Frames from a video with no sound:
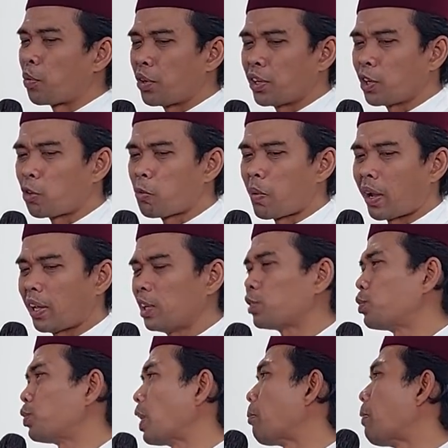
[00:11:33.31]
pun di rumah
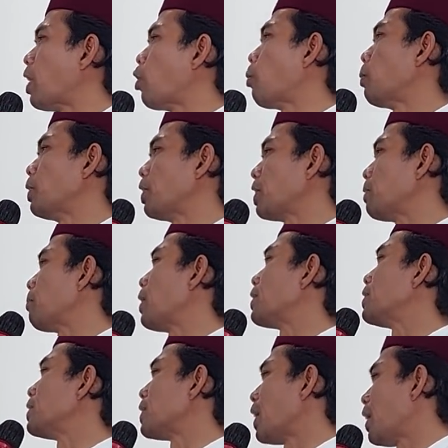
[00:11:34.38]
itu yang mau menerima
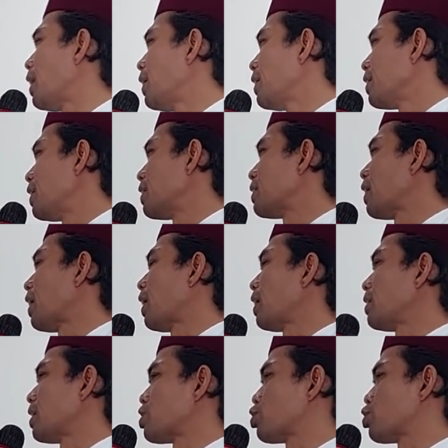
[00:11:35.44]
kita kita hanya